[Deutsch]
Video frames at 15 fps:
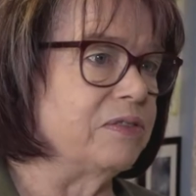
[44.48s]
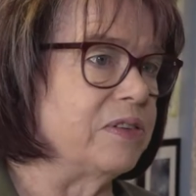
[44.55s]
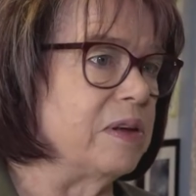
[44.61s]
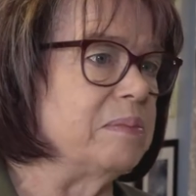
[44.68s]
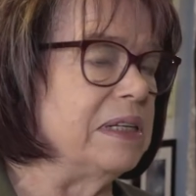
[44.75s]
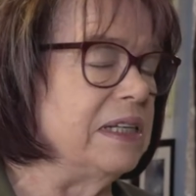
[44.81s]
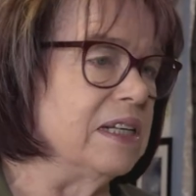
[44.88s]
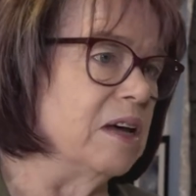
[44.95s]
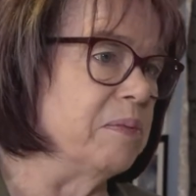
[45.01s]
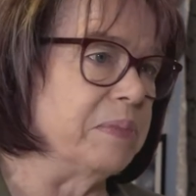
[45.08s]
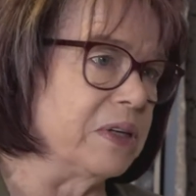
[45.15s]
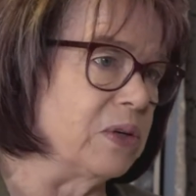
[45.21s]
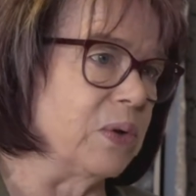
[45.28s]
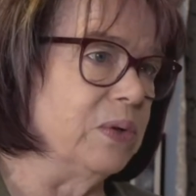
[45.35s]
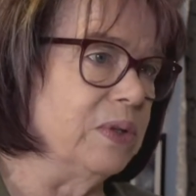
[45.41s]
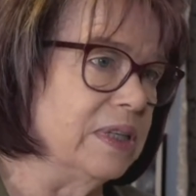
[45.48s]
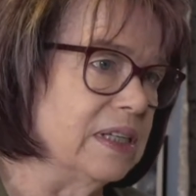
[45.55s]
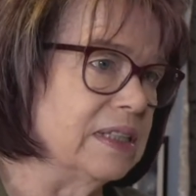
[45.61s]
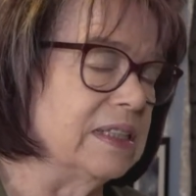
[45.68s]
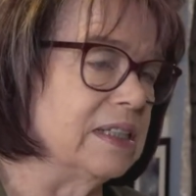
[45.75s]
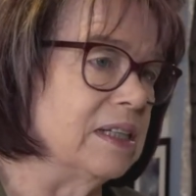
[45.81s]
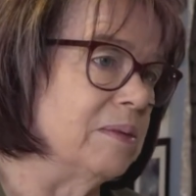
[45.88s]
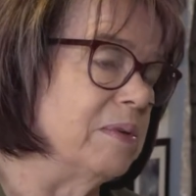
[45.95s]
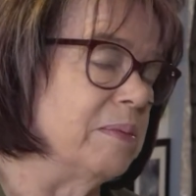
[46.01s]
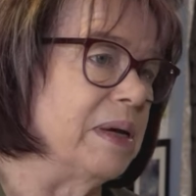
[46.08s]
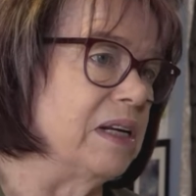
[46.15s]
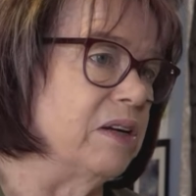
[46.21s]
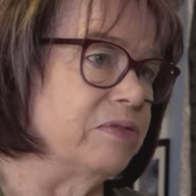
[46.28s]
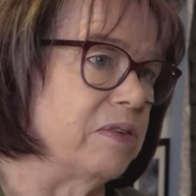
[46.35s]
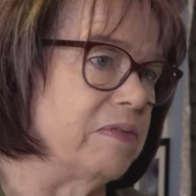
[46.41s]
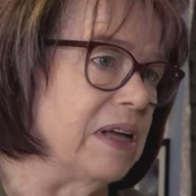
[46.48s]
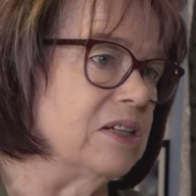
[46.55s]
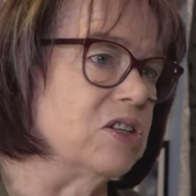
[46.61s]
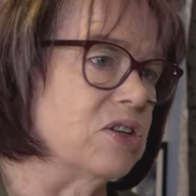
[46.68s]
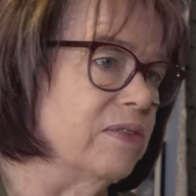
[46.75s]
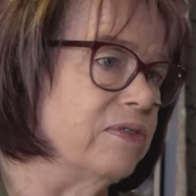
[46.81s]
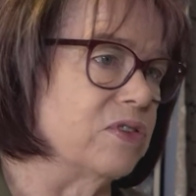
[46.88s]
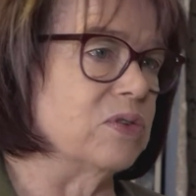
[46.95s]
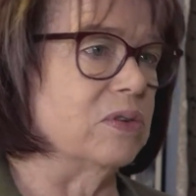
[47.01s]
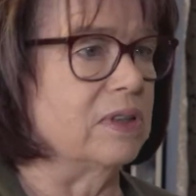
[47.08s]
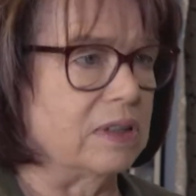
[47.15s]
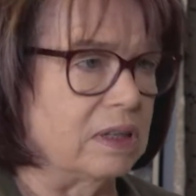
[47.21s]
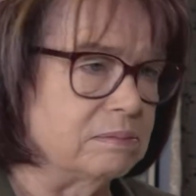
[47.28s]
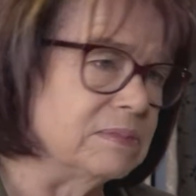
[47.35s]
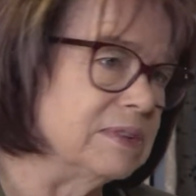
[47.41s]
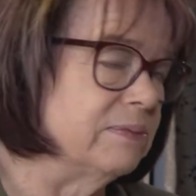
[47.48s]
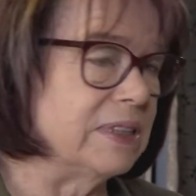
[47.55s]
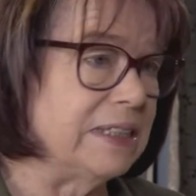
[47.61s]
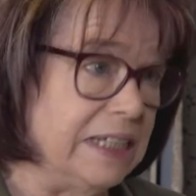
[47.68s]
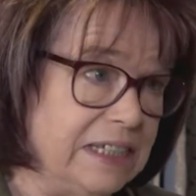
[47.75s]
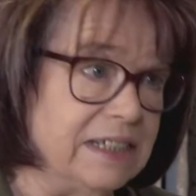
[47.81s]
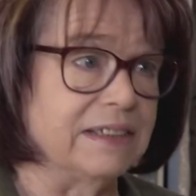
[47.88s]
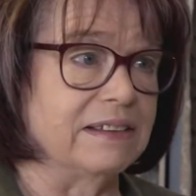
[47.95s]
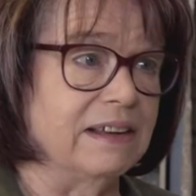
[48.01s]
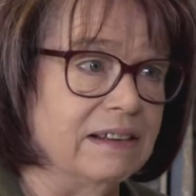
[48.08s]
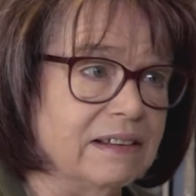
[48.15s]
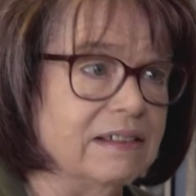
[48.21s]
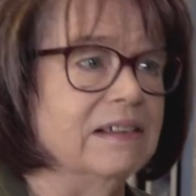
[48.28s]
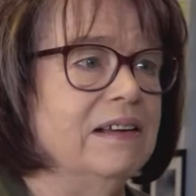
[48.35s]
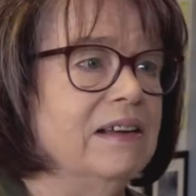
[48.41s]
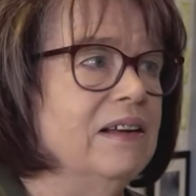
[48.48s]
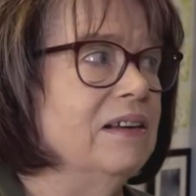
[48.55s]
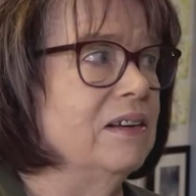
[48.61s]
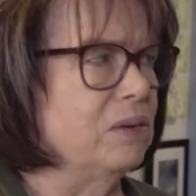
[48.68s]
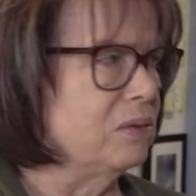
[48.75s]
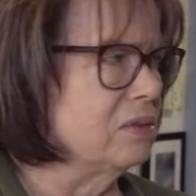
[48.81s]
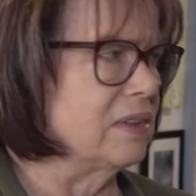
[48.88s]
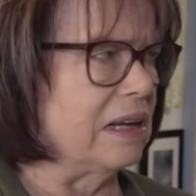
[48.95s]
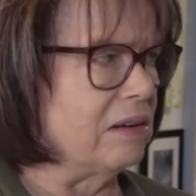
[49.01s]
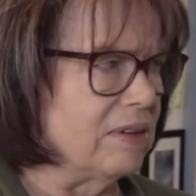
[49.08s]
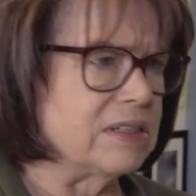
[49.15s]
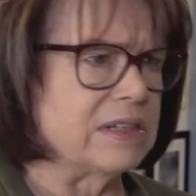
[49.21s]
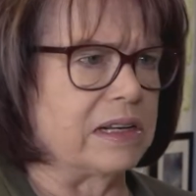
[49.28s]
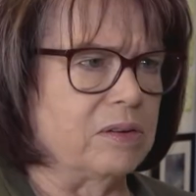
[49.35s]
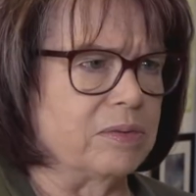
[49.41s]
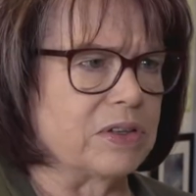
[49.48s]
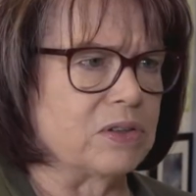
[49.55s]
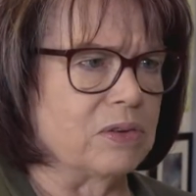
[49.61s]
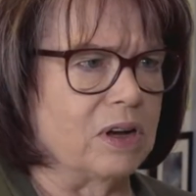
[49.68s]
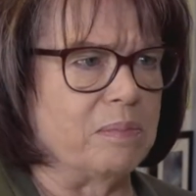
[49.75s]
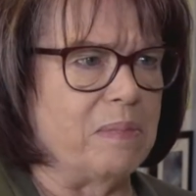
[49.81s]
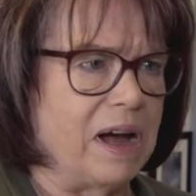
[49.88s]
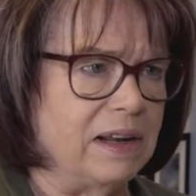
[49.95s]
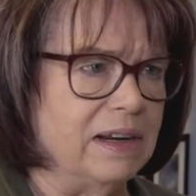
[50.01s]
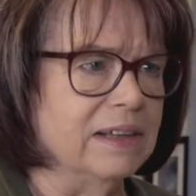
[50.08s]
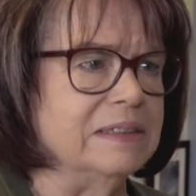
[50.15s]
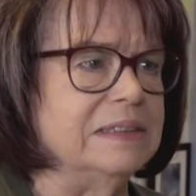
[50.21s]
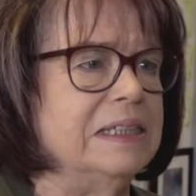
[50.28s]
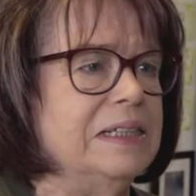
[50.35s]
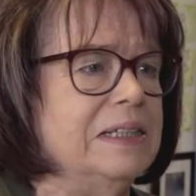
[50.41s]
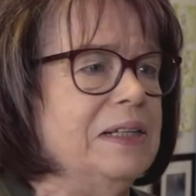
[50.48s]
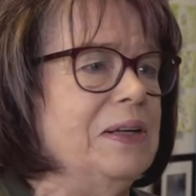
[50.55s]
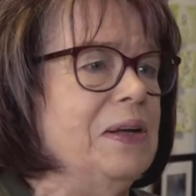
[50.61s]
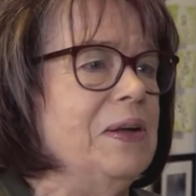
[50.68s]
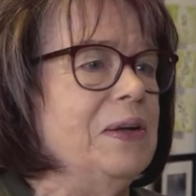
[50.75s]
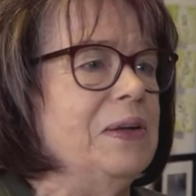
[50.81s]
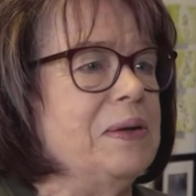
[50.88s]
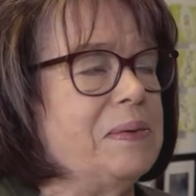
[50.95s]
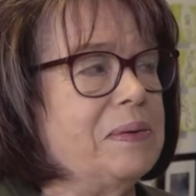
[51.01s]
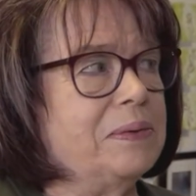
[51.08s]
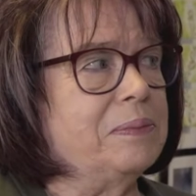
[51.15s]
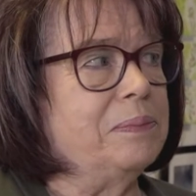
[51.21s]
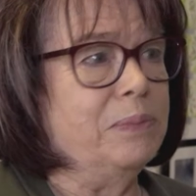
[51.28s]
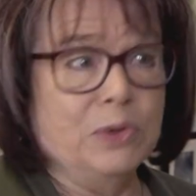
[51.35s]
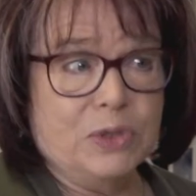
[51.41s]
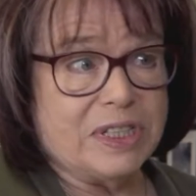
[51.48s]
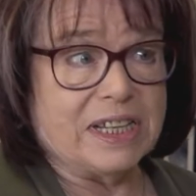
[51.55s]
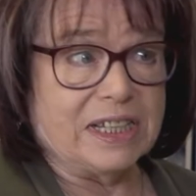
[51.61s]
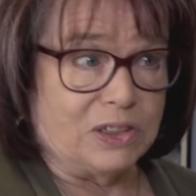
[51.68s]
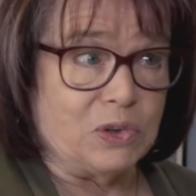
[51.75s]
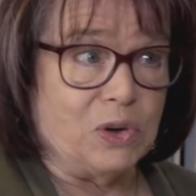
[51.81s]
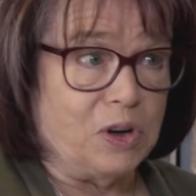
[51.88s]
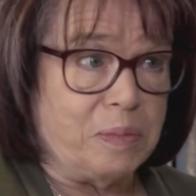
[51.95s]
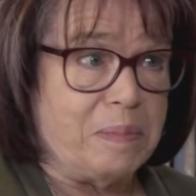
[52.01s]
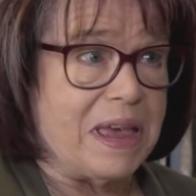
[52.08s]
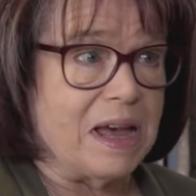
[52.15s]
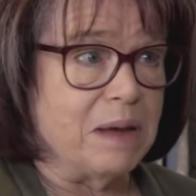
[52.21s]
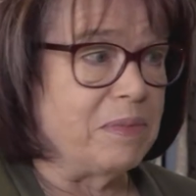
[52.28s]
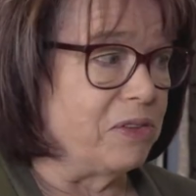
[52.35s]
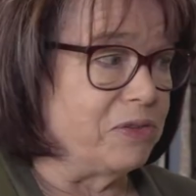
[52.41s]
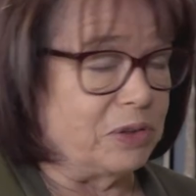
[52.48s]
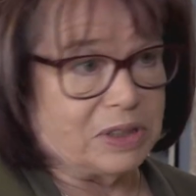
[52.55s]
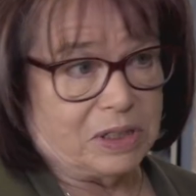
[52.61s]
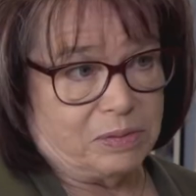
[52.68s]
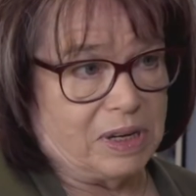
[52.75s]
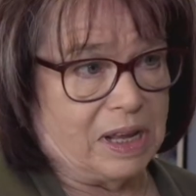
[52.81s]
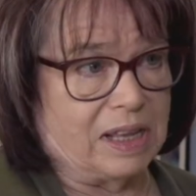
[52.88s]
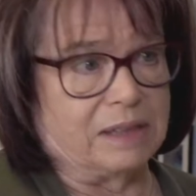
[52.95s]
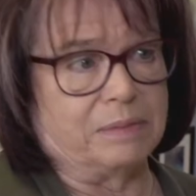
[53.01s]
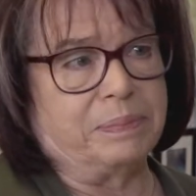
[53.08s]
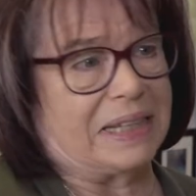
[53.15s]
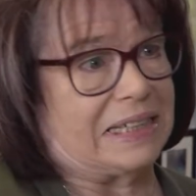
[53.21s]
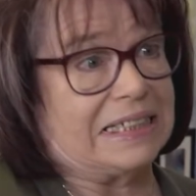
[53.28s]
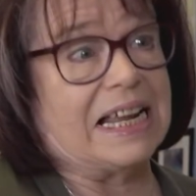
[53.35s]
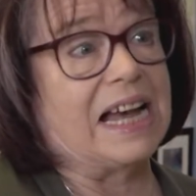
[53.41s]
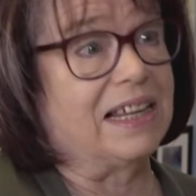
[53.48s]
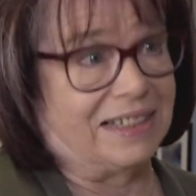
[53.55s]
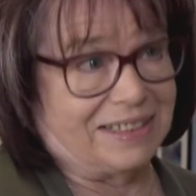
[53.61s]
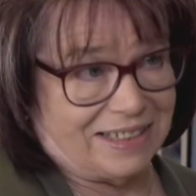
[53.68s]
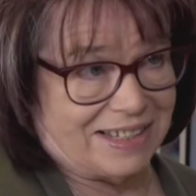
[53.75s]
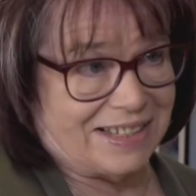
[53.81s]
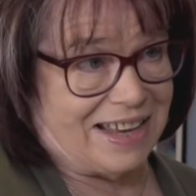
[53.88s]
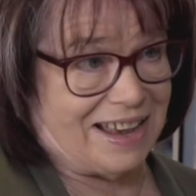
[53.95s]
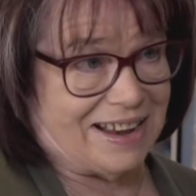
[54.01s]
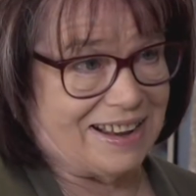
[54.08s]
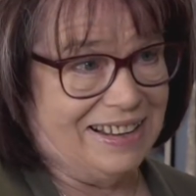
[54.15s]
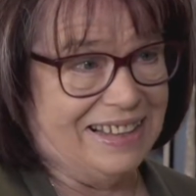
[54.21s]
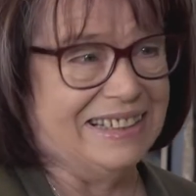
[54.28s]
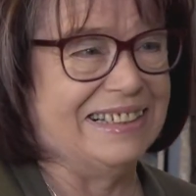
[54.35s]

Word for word: familiär begründet. Ich habe in meiner Verwandtschaft schon Dichter und teilweise, glaube ich, sogar Maler. Musiker noch mehr. Mein Vater war ein begnadeter Sänger.